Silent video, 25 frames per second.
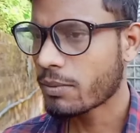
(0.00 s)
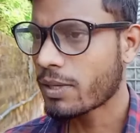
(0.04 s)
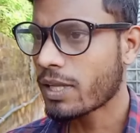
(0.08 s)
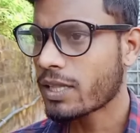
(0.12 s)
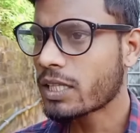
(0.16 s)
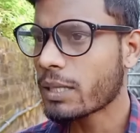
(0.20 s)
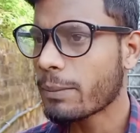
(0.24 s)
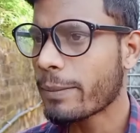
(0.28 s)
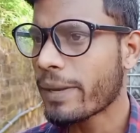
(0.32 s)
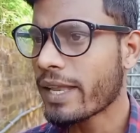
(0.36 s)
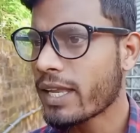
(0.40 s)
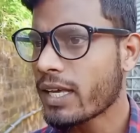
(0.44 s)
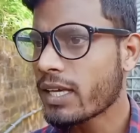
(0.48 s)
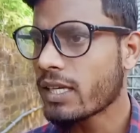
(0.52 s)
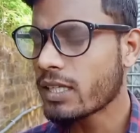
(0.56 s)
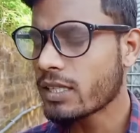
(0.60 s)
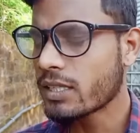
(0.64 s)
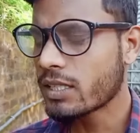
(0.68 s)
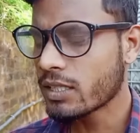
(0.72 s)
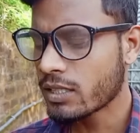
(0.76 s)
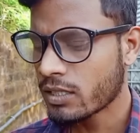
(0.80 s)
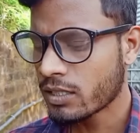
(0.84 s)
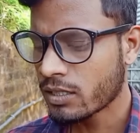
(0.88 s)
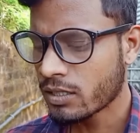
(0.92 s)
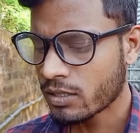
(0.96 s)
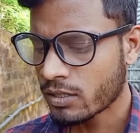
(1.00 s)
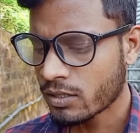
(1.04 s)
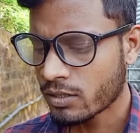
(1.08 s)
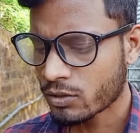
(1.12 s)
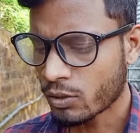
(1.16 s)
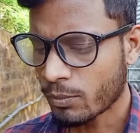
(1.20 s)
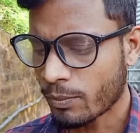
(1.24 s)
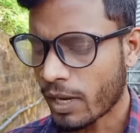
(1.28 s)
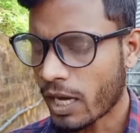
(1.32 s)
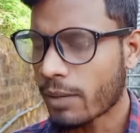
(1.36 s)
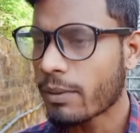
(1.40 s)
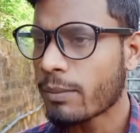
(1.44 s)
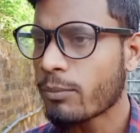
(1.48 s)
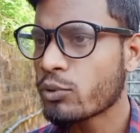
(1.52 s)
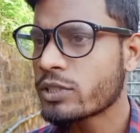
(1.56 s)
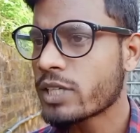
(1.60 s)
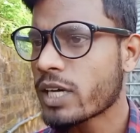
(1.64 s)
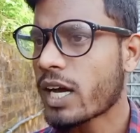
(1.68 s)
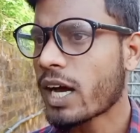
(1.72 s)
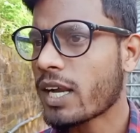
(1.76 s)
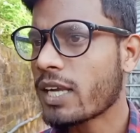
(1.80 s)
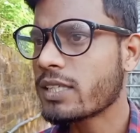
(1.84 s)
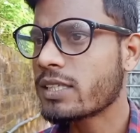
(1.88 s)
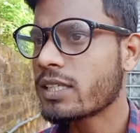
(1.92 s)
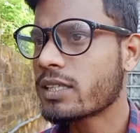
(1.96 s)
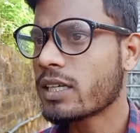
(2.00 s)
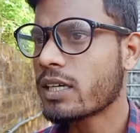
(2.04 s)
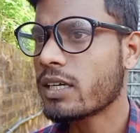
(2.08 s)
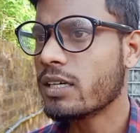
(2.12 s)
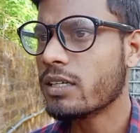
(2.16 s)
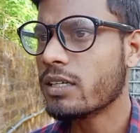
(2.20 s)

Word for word: जब गलती मैंने ही की थी तो मार भी मुझे खाने